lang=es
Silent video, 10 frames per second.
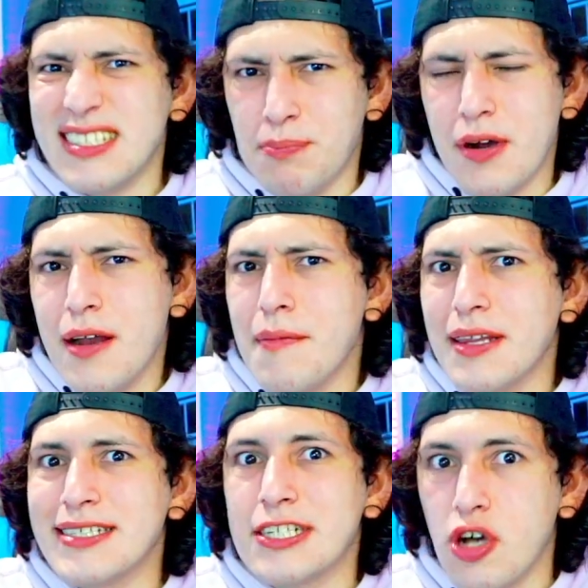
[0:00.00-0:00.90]

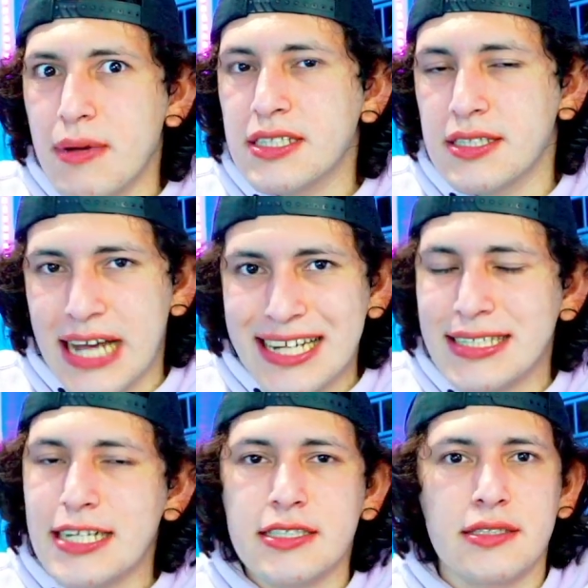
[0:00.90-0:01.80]
Probablemente si comas
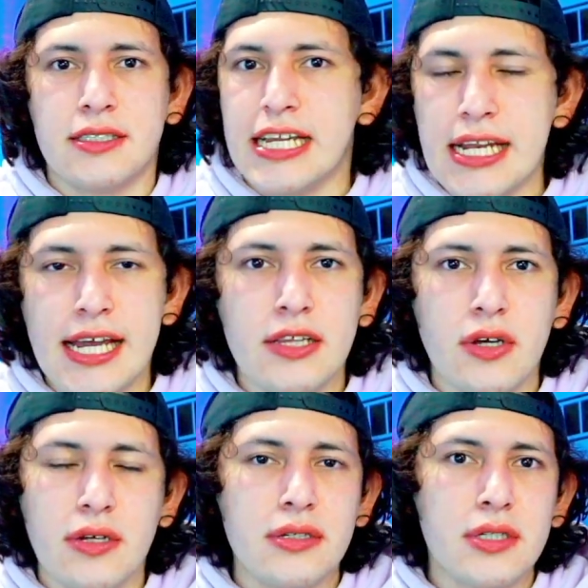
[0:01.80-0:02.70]
salsas, chile y
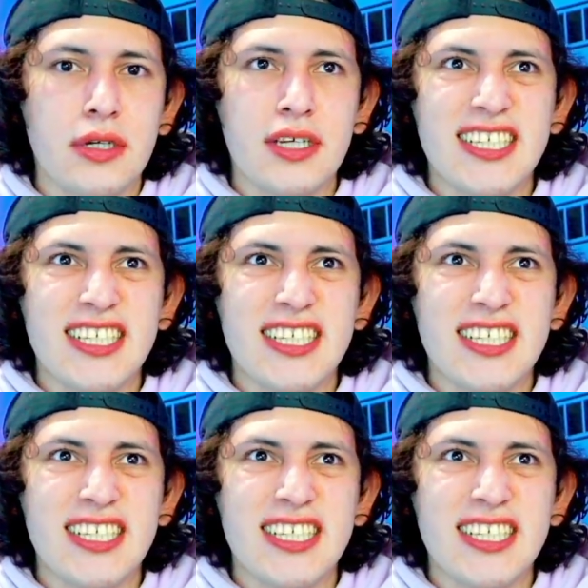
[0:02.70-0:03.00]
todo,